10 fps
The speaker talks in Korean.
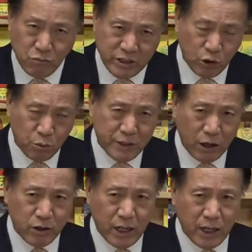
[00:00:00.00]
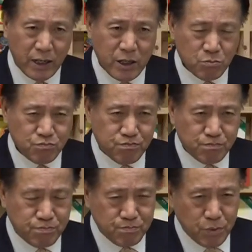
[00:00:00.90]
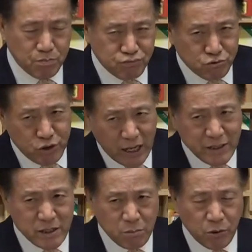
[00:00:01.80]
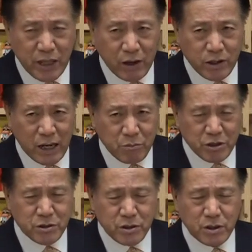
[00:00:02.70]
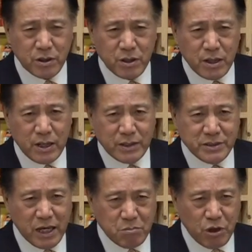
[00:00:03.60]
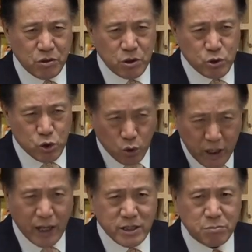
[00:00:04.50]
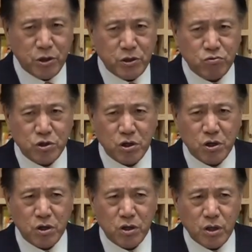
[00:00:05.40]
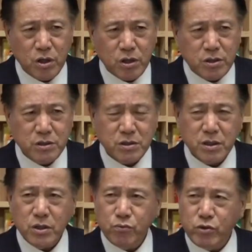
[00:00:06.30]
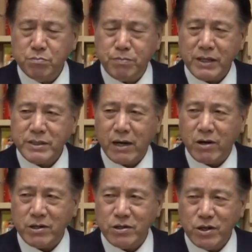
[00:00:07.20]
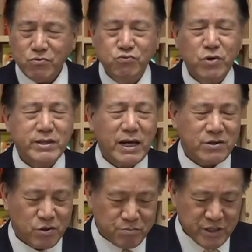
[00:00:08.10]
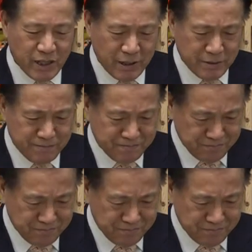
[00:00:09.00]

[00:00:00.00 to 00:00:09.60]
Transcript: 위태롭다거나 뭐 불의한 일을 본다거나 하면은 생명을 초계같이 버리고서 그 위급한 상황을 구했다는 겁니다.